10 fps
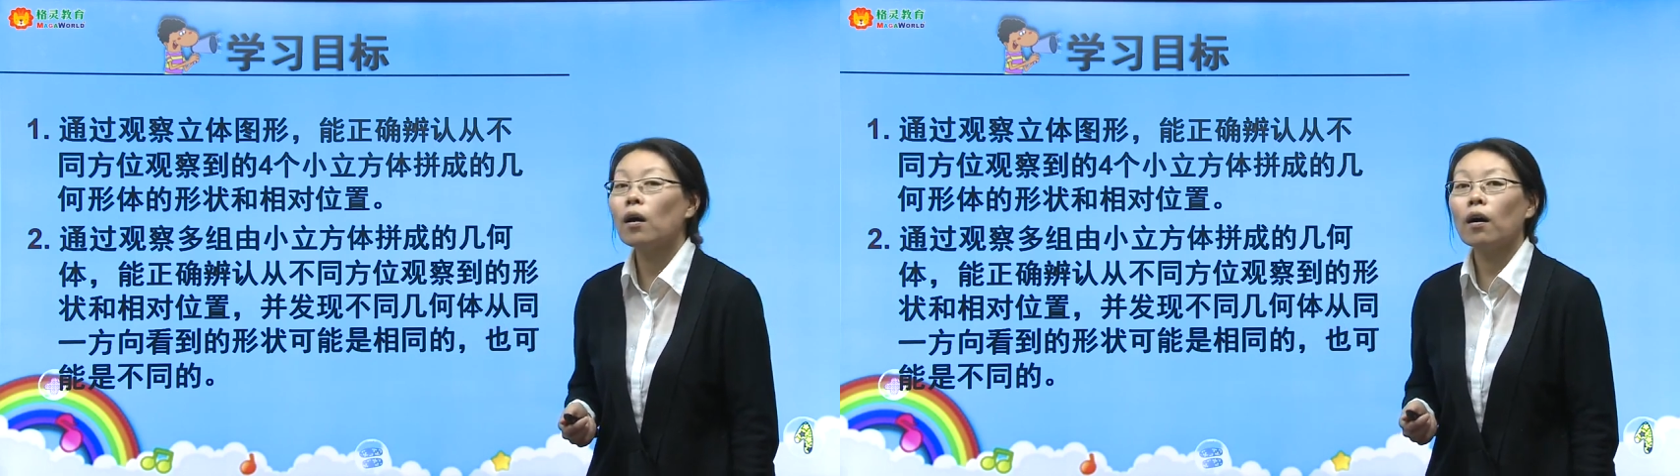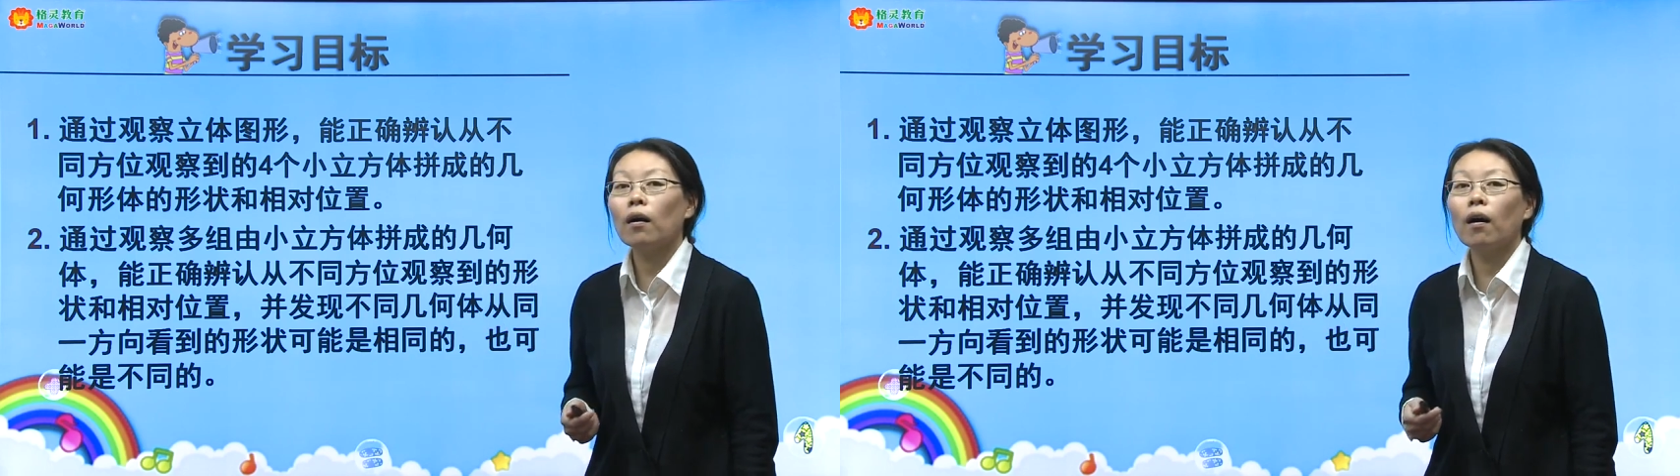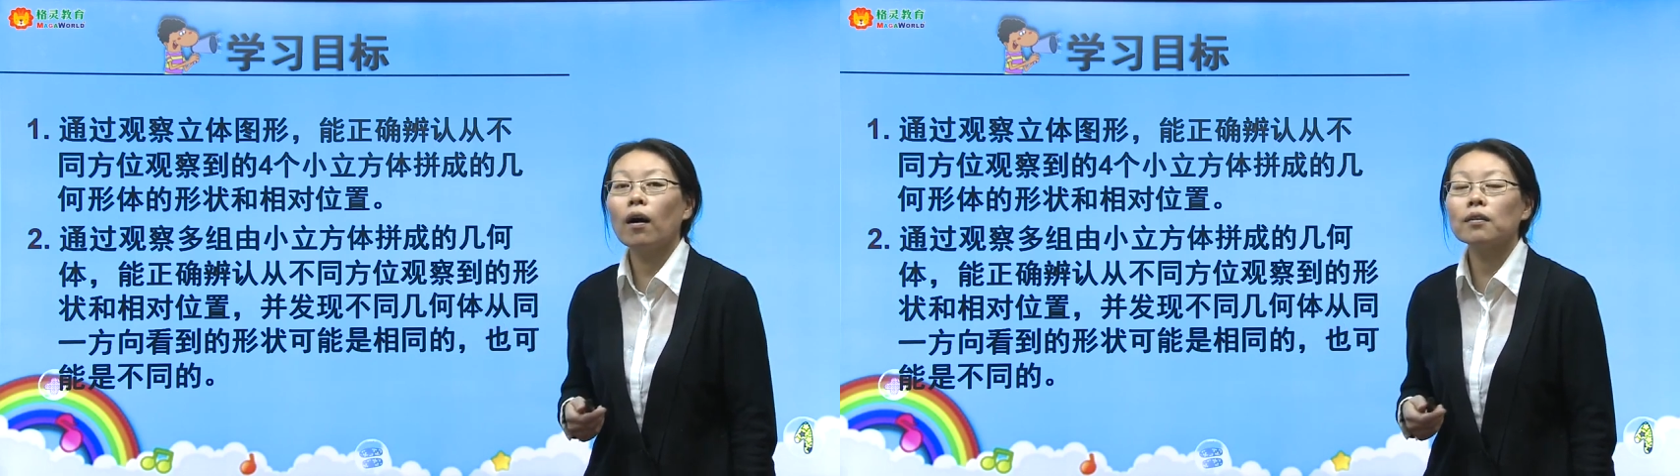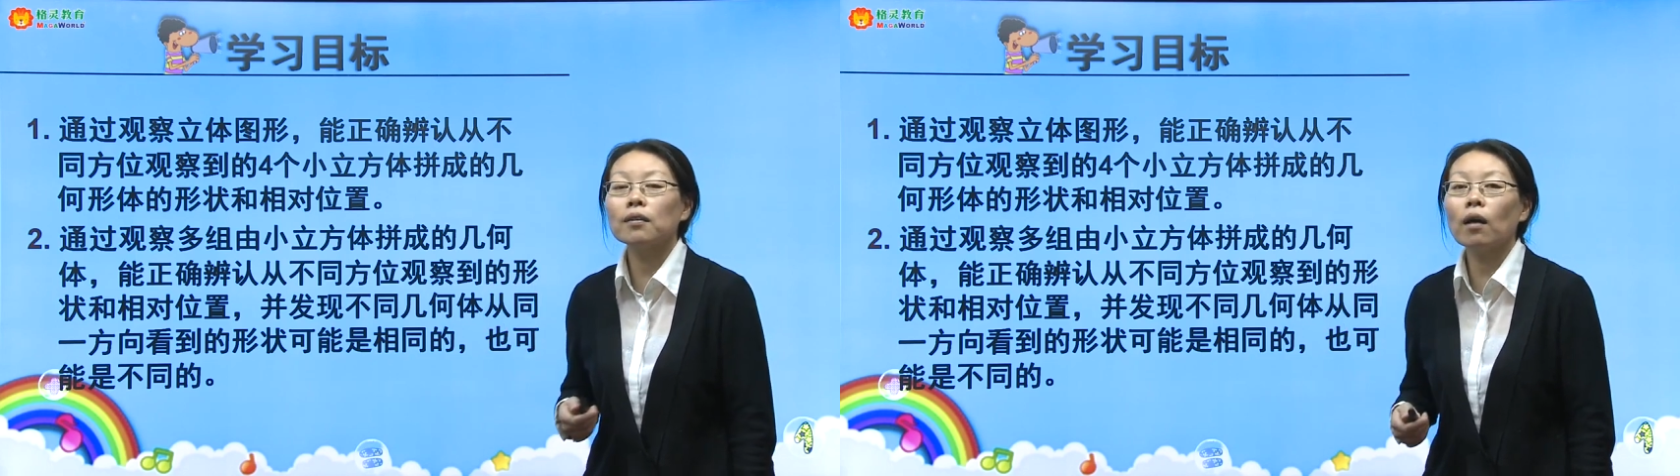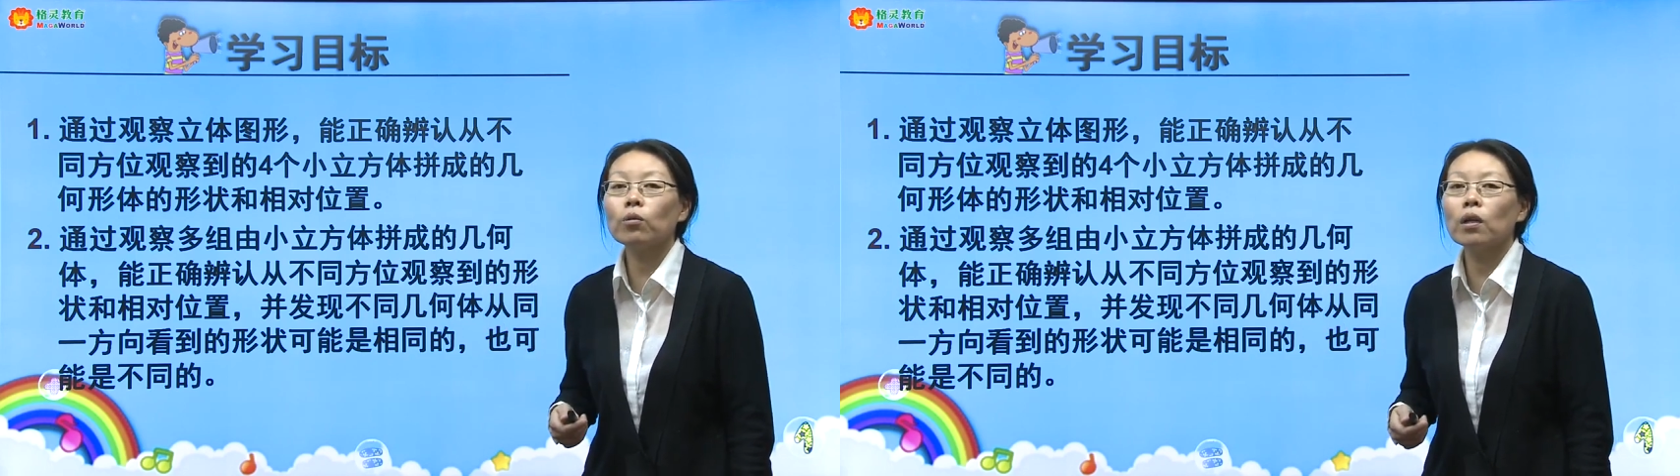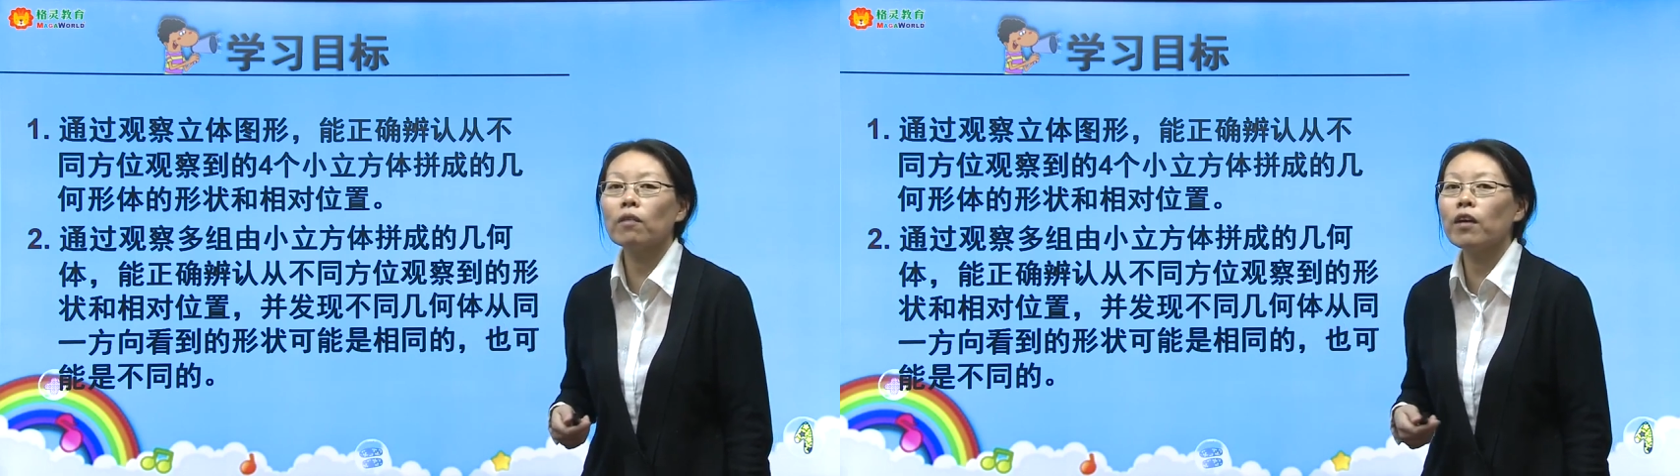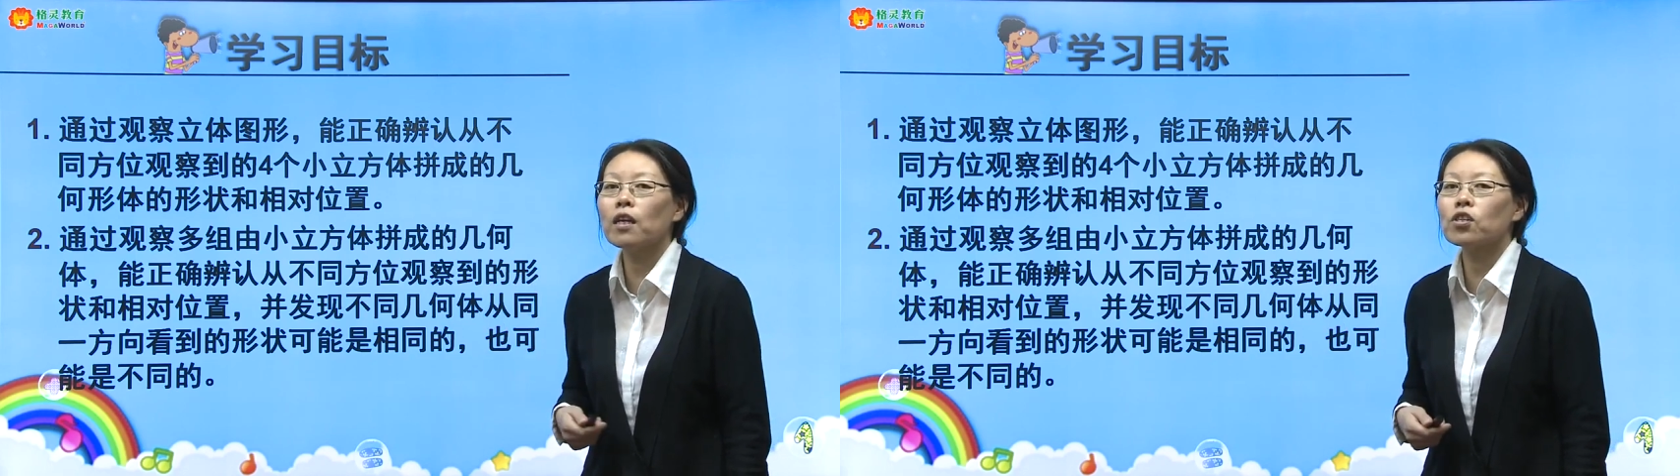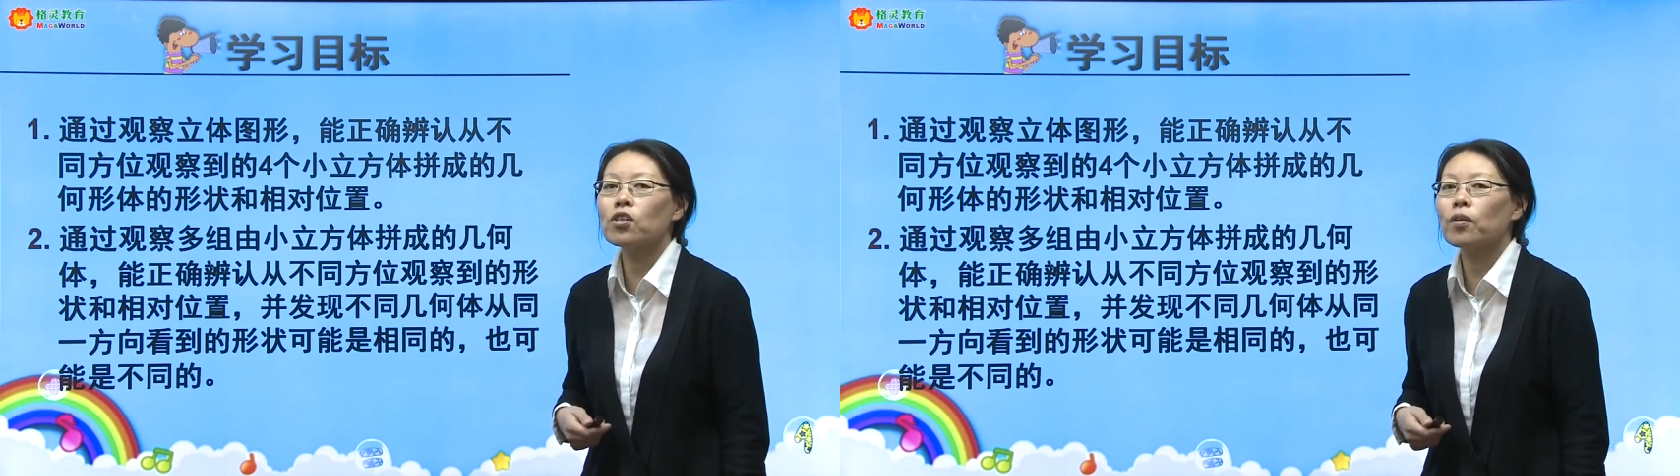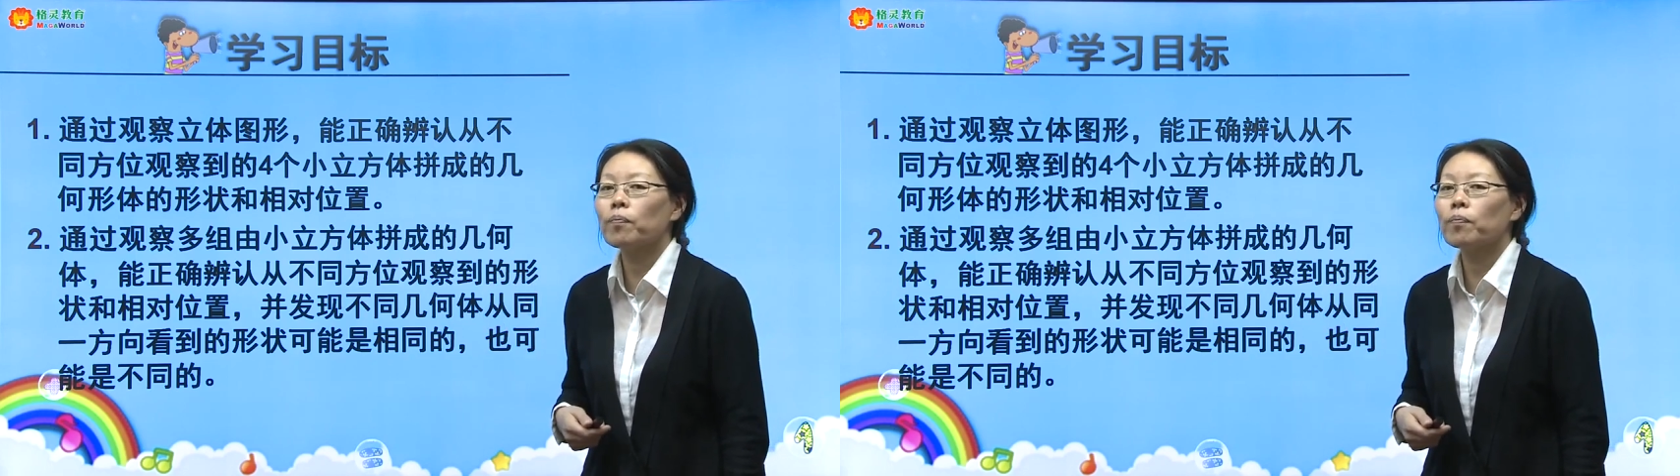和相对的位置。